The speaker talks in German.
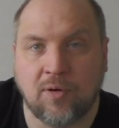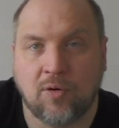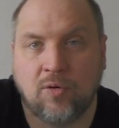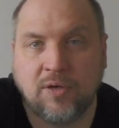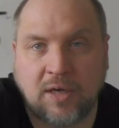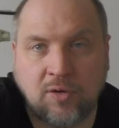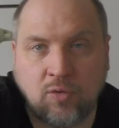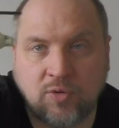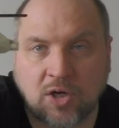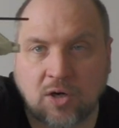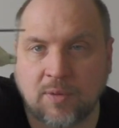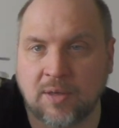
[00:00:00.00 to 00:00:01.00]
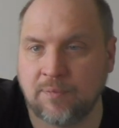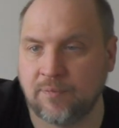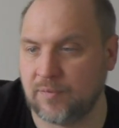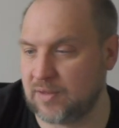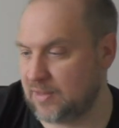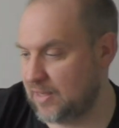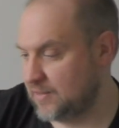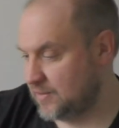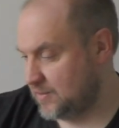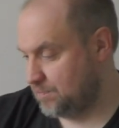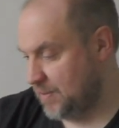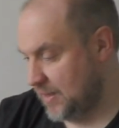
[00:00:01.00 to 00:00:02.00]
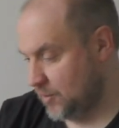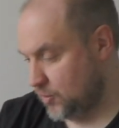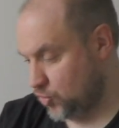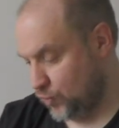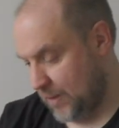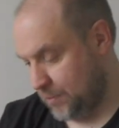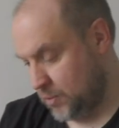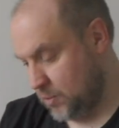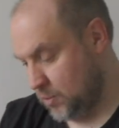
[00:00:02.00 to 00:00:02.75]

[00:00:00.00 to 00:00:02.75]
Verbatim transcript: und ein Hubschrauber. Es ist Battle Trap.